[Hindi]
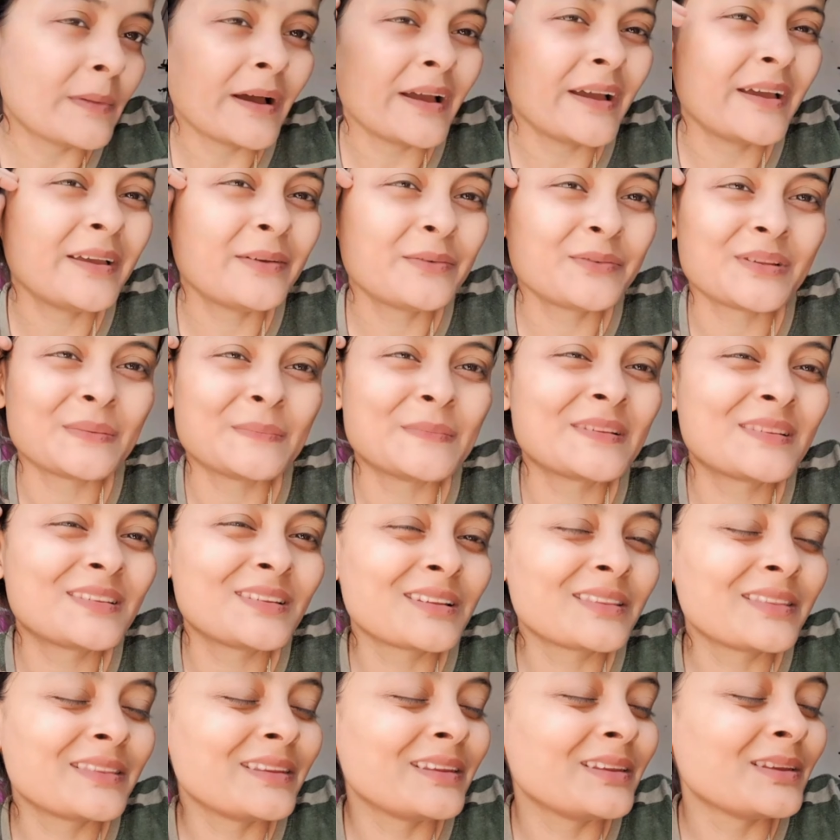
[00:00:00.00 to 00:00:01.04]
हैं समझ
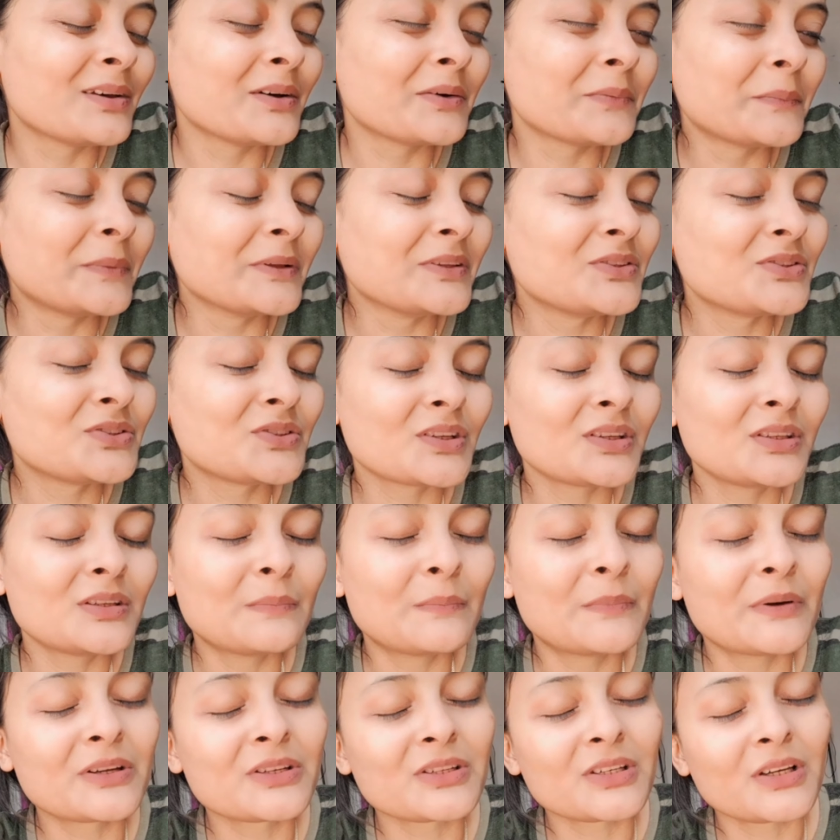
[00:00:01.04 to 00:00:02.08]
सकती हैं और बच्चा जब
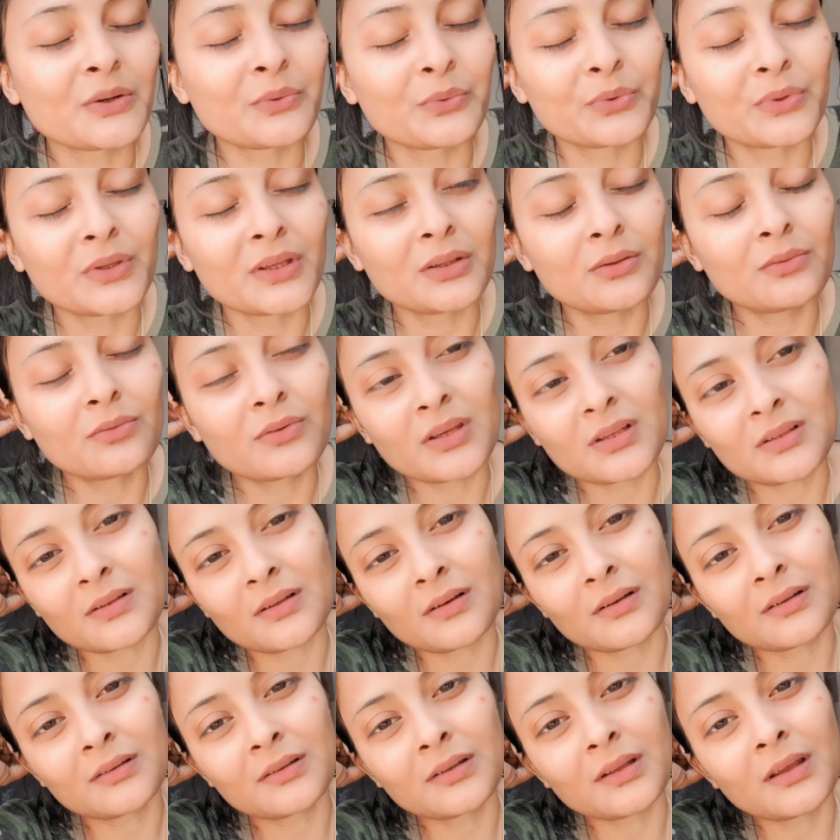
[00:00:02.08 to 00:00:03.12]
परेशान होता है तो कैसा
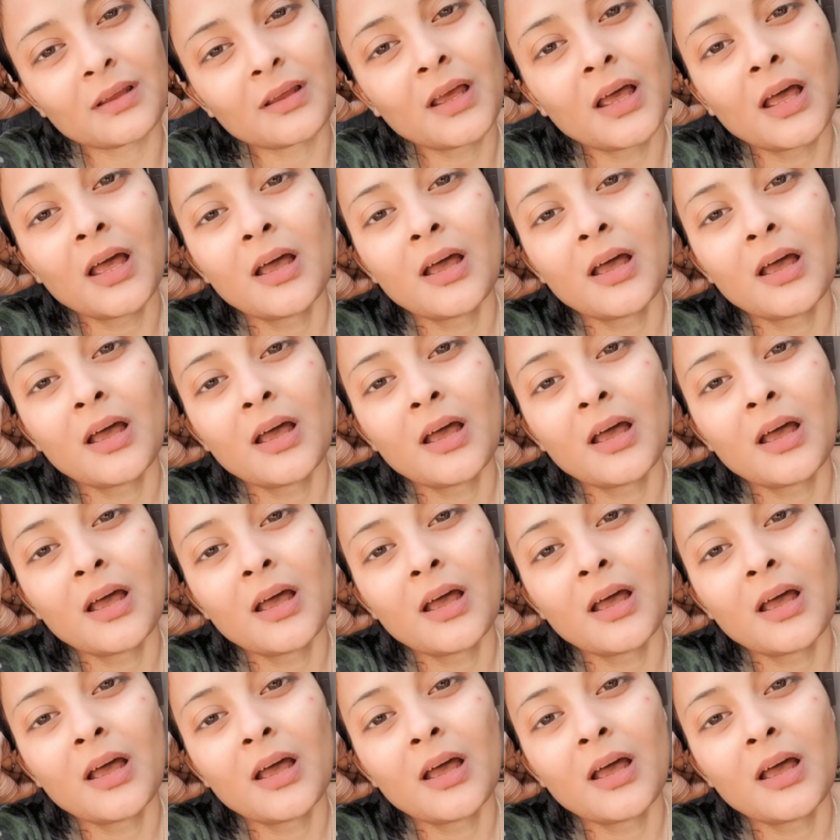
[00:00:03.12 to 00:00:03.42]
लगता है